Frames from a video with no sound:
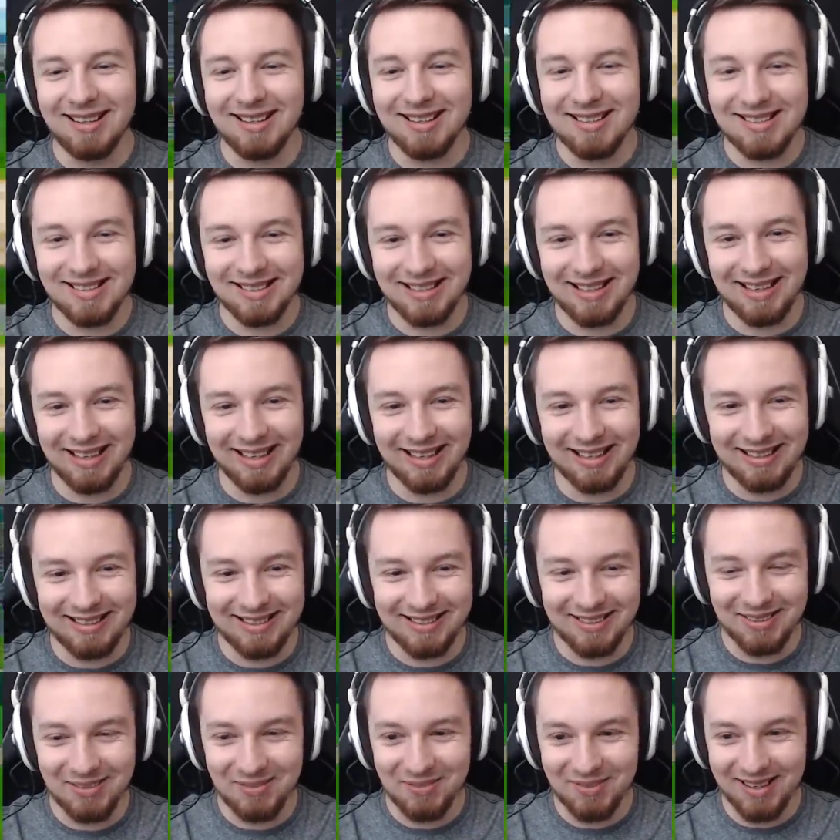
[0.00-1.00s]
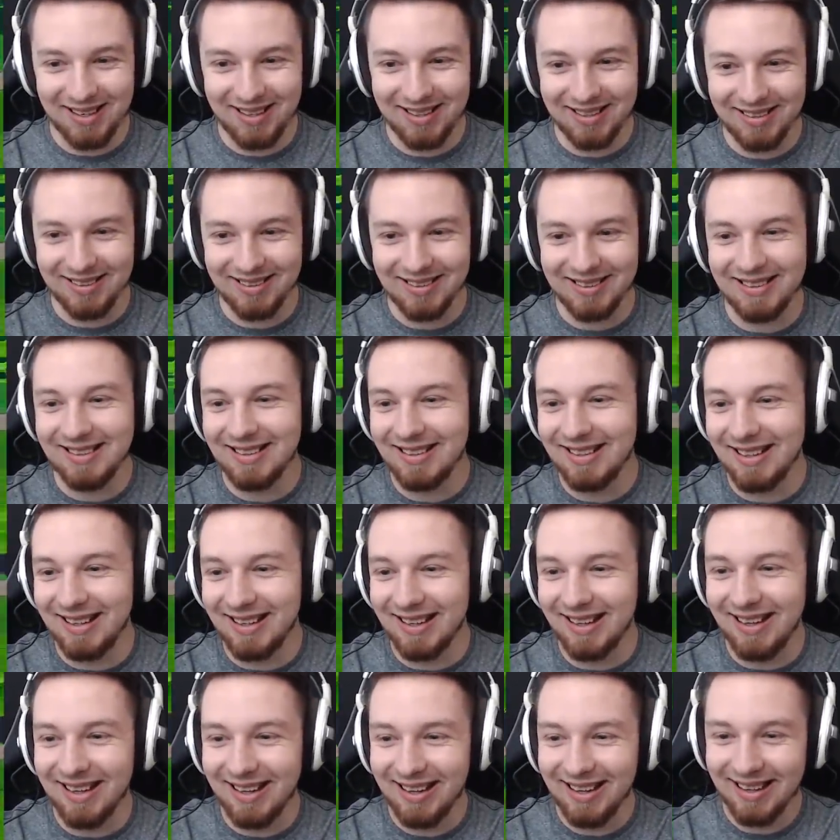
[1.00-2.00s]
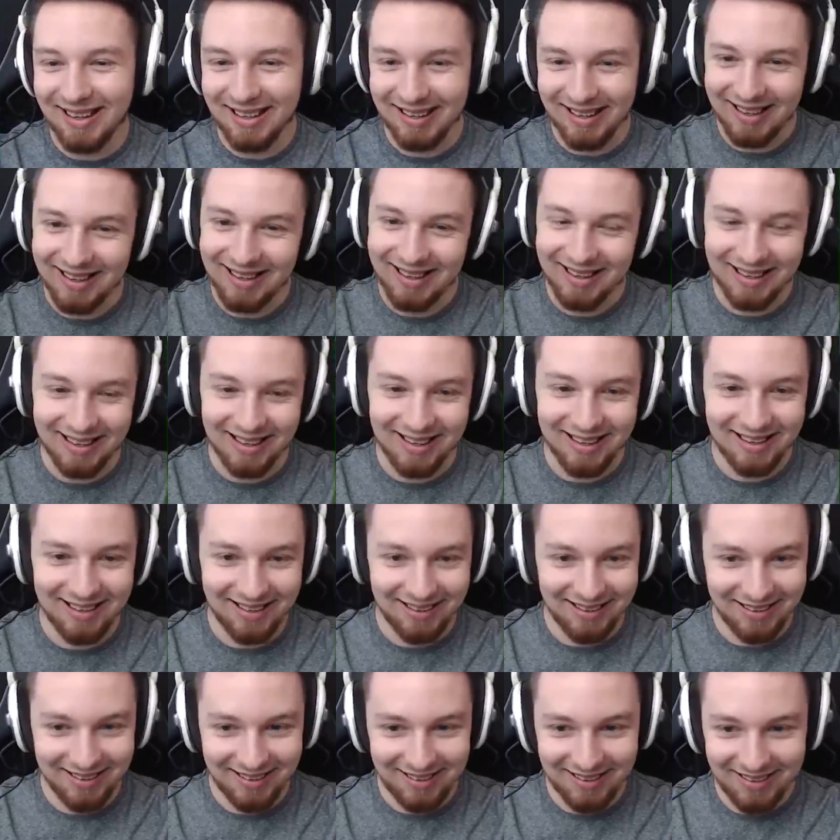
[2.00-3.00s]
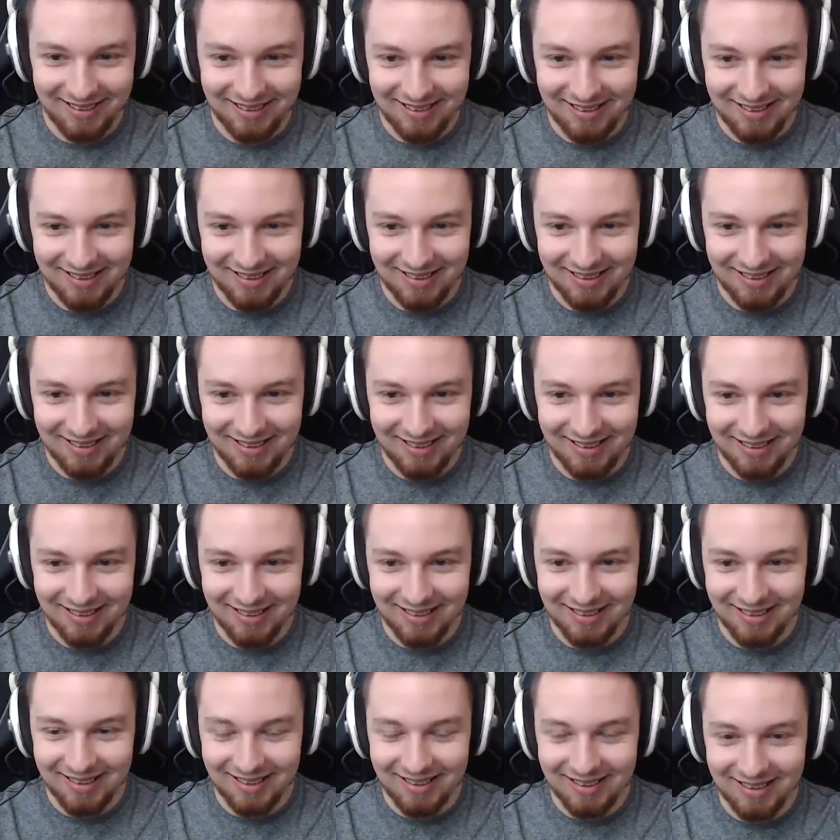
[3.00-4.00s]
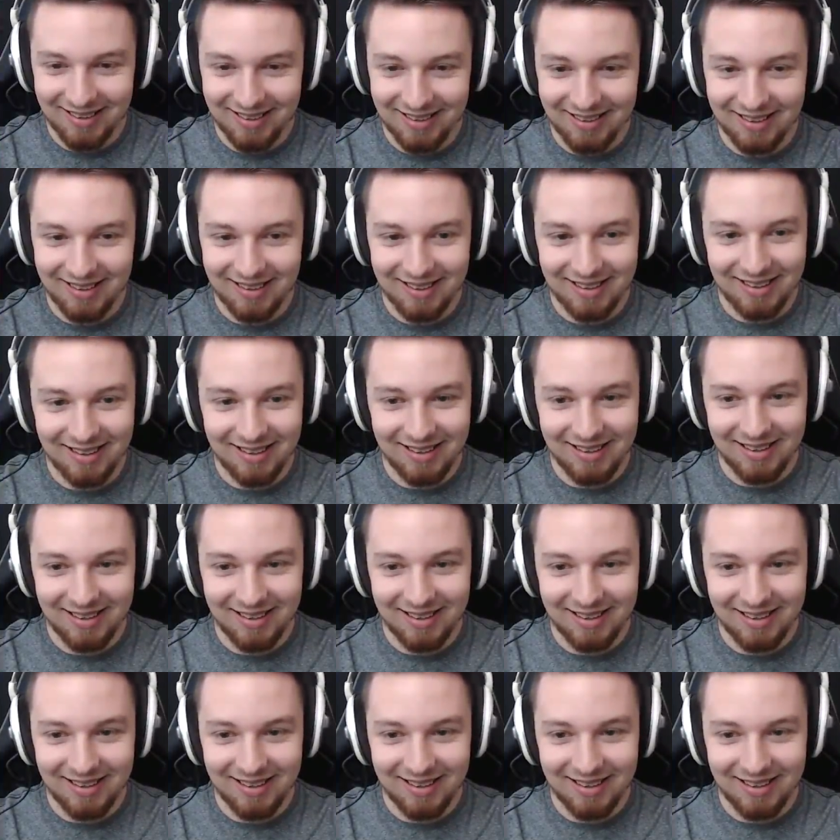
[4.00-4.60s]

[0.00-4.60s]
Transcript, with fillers: Jezu, jak to wygląda. Szybko! Eee...